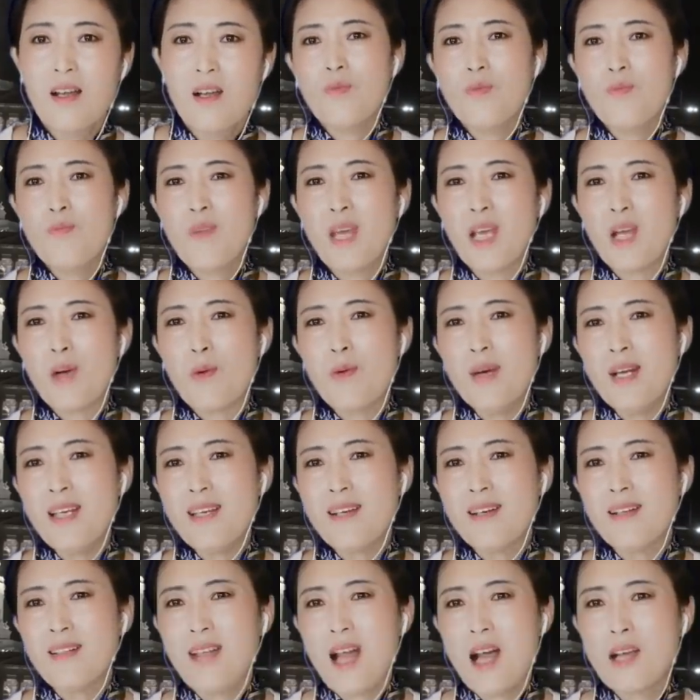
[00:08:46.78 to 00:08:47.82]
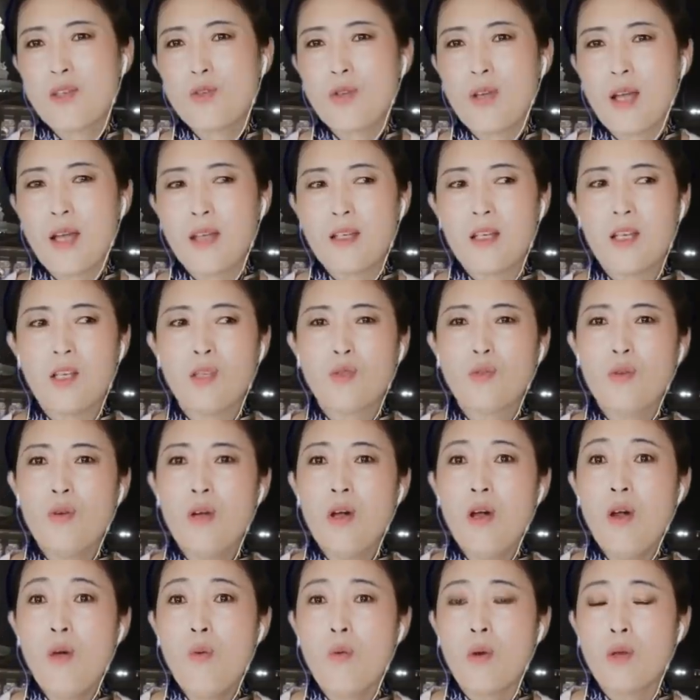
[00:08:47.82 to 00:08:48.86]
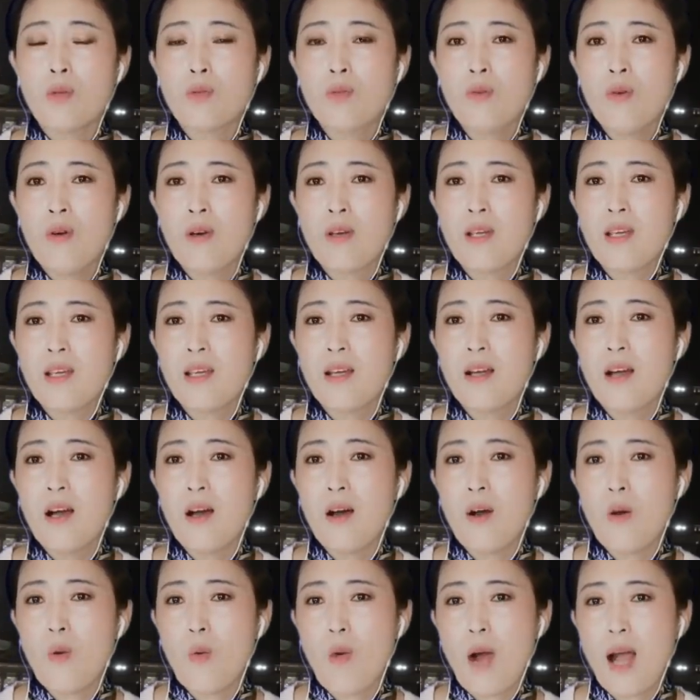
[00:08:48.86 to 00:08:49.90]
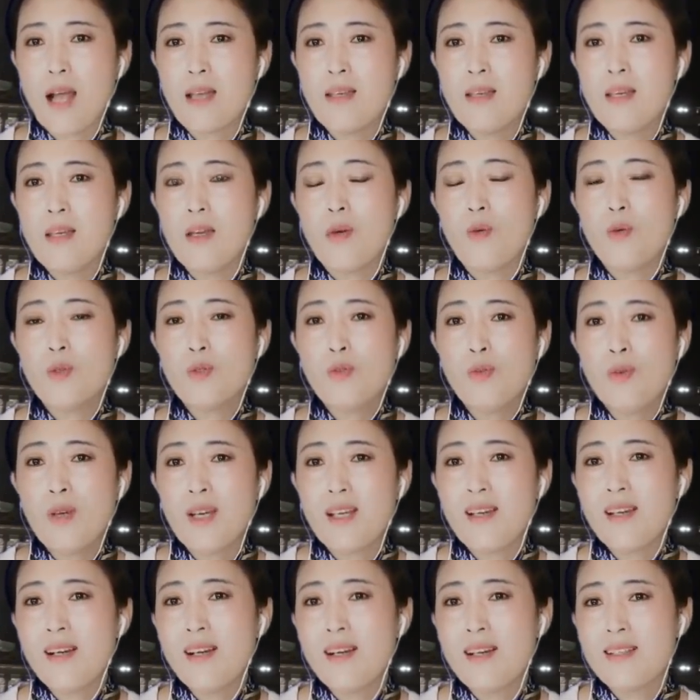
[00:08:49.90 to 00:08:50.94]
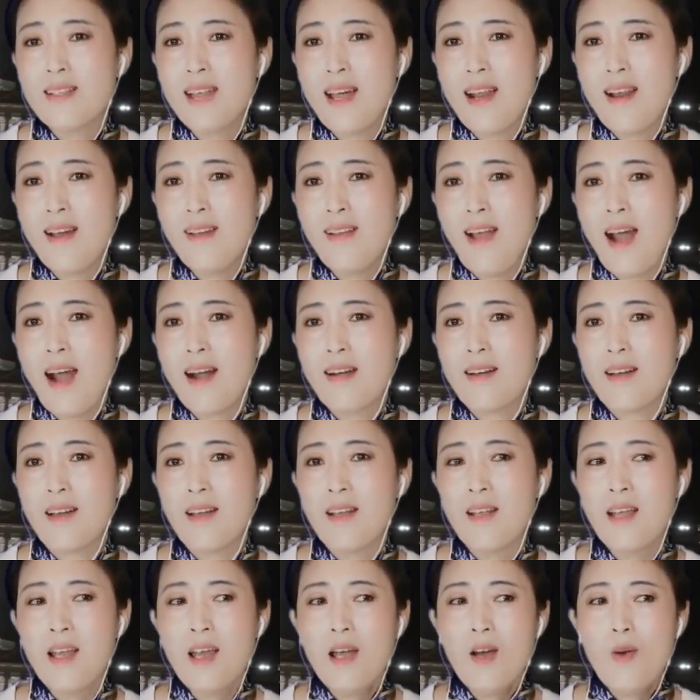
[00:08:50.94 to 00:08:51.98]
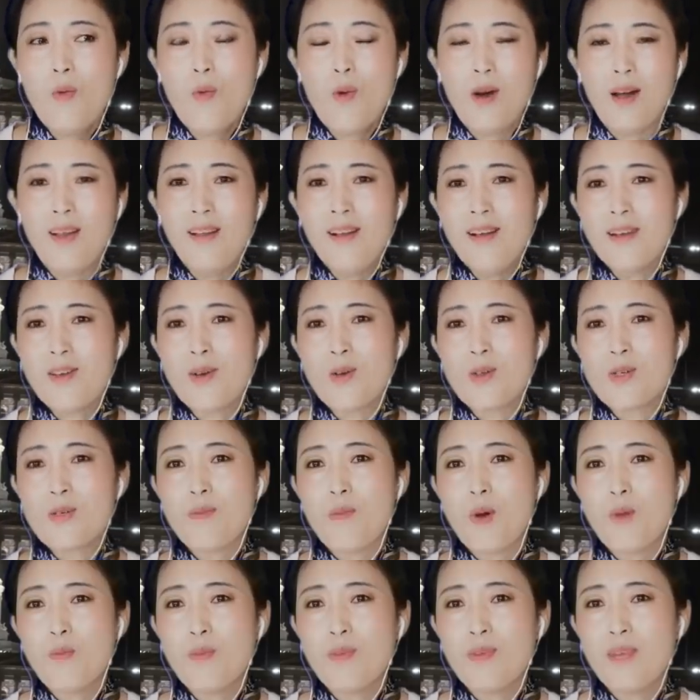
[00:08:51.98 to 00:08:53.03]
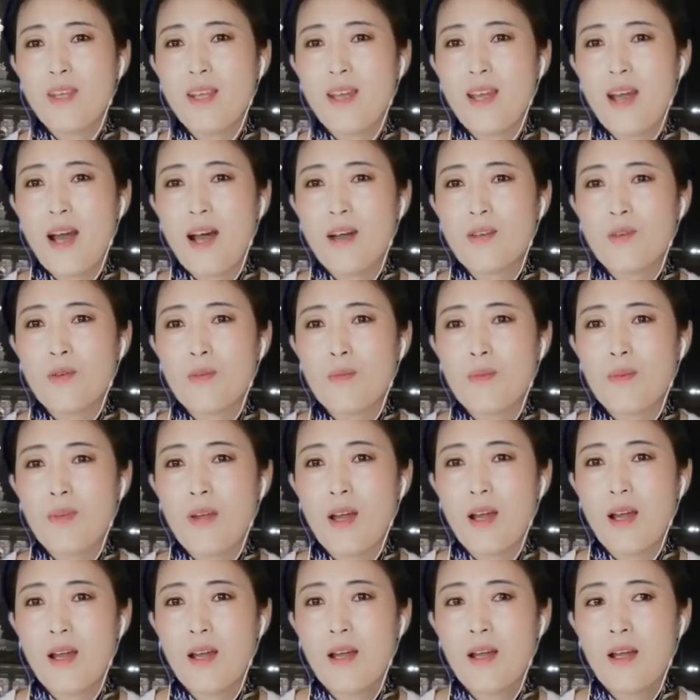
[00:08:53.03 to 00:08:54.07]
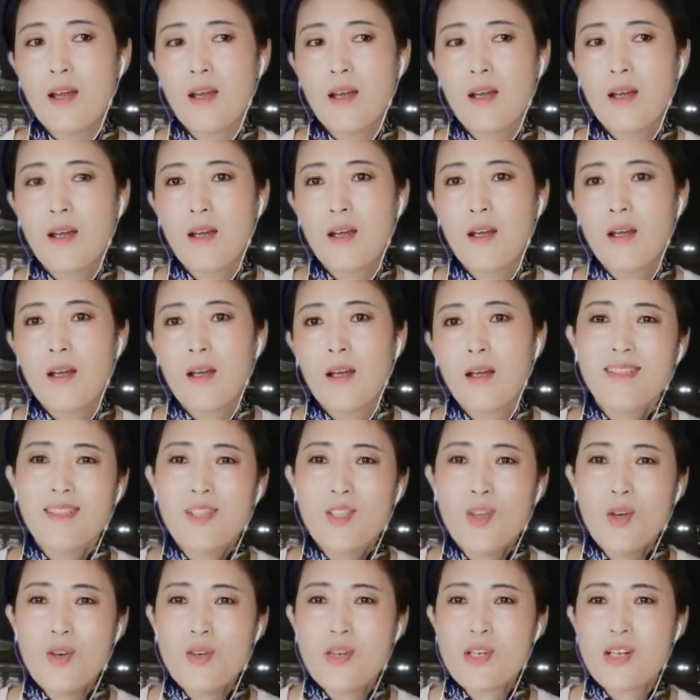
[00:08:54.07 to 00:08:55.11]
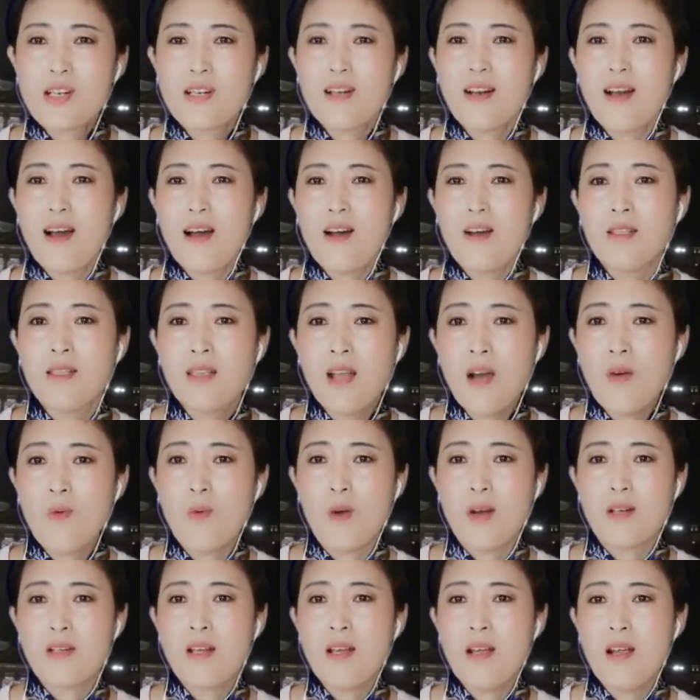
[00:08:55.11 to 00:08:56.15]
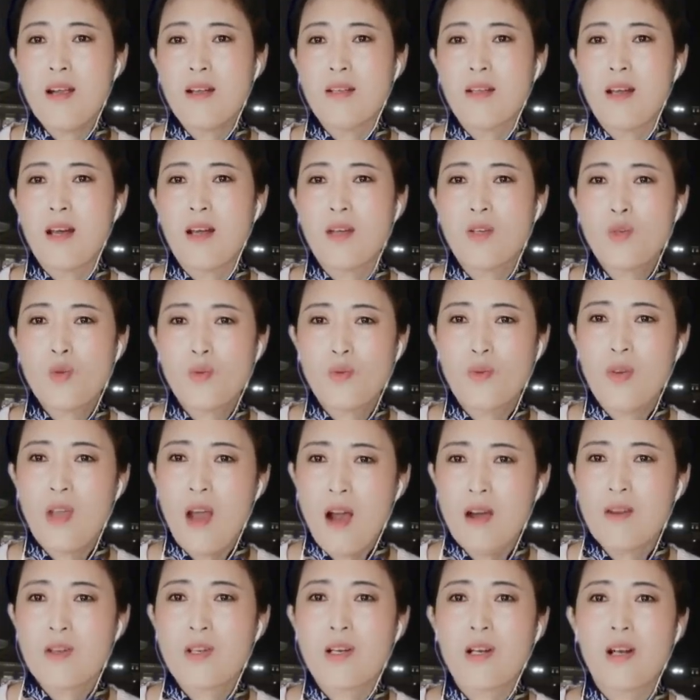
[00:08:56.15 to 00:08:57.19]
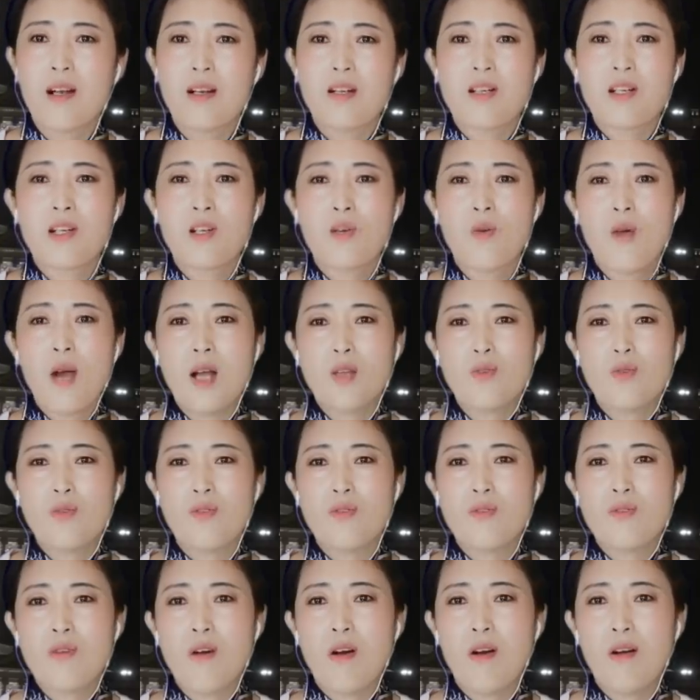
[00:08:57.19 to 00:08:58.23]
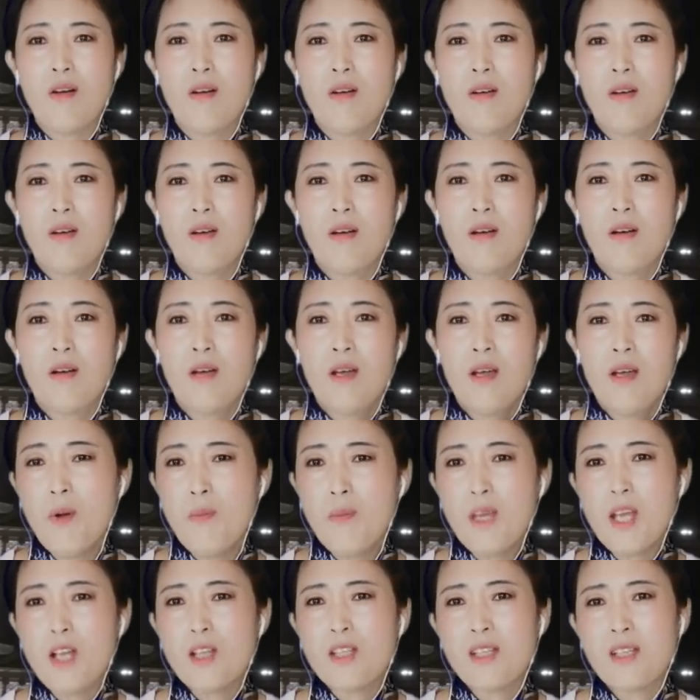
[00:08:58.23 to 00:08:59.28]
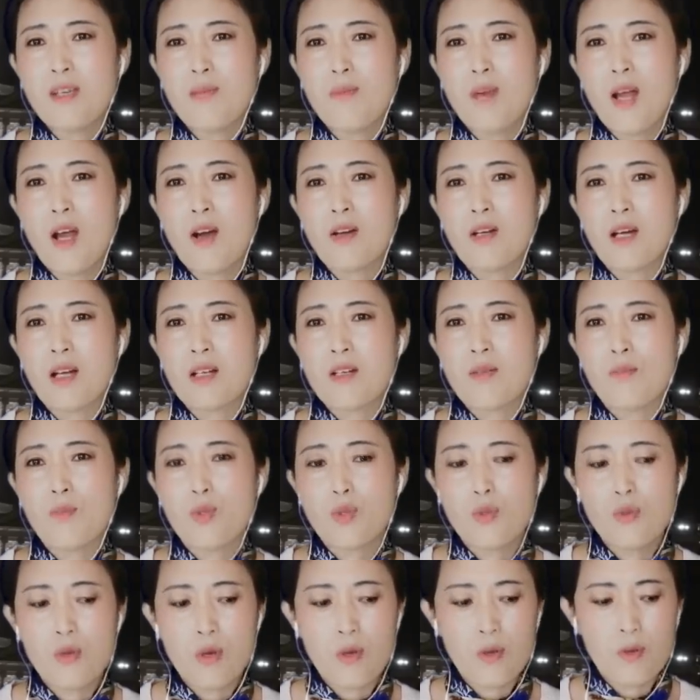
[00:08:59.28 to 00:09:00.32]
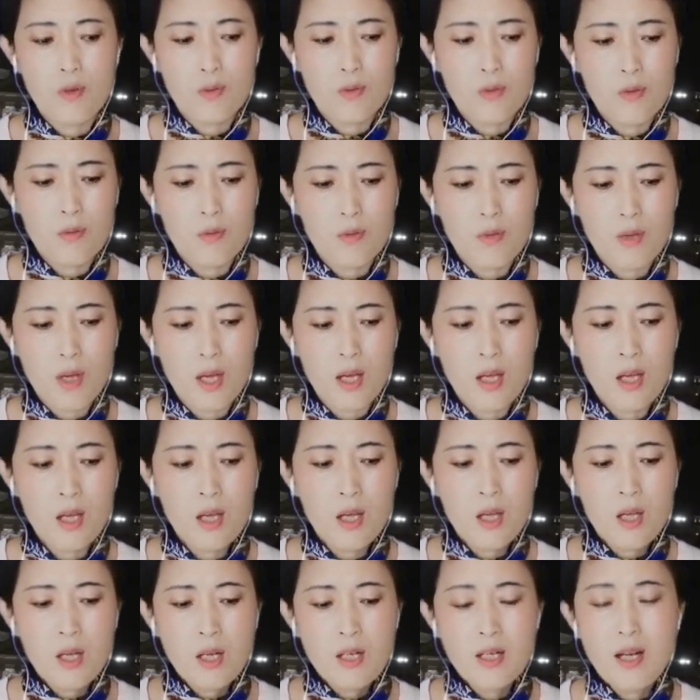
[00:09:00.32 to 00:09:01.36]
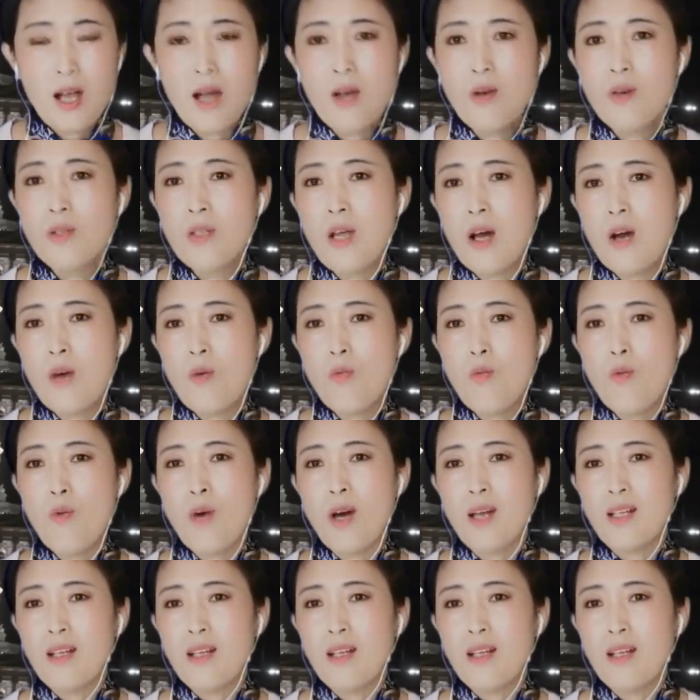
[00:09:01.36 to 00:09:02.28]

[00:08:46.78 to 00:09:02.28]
美国一个大选，你说我作为一个华裔，我作为一个加拿大人，我能有什么目的啊？对不对？就是呢，像我这样呢，主要是个吃瓜群众，你也起不了个什么作用，对不对？然后呢，我